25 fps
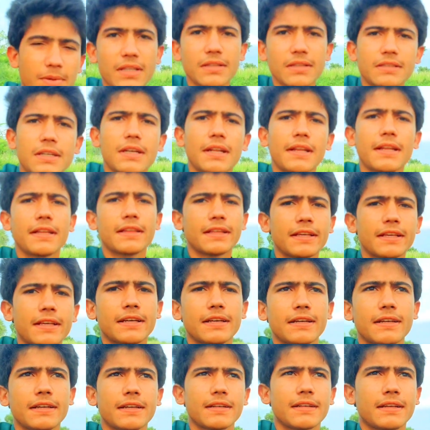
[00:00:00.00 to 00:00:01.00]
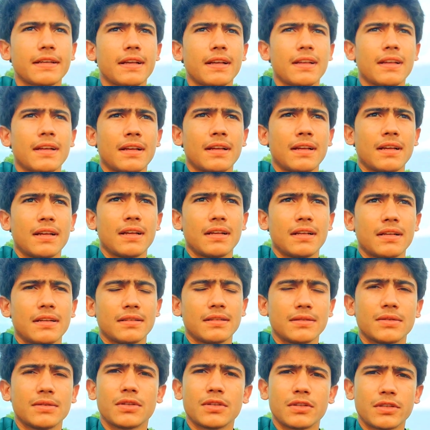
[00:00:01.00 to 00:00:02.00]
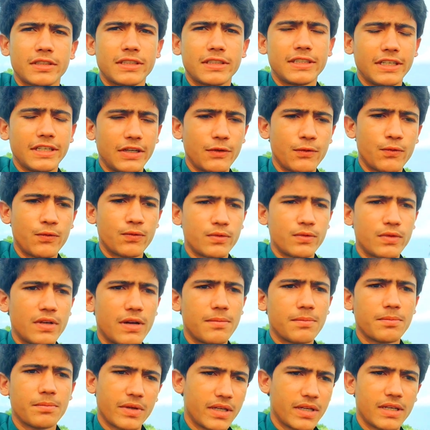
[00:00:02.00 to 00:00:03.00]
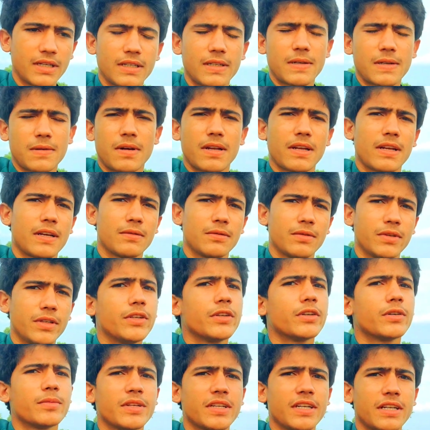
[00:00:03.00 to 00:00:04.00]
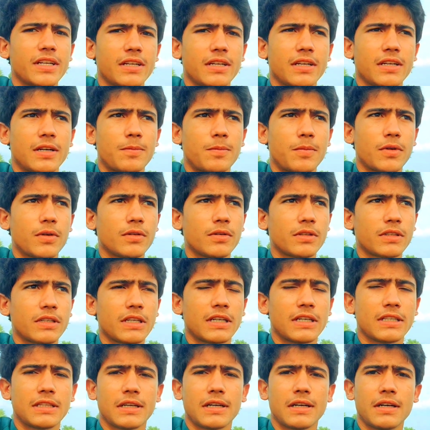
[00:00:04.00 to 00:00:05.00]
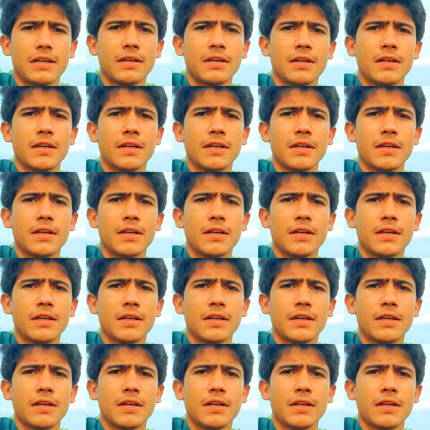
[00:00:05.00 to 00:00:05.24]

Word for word: बात करनी थी कि जो डीप डम वाला वीडियो मैंने अपलोड किया था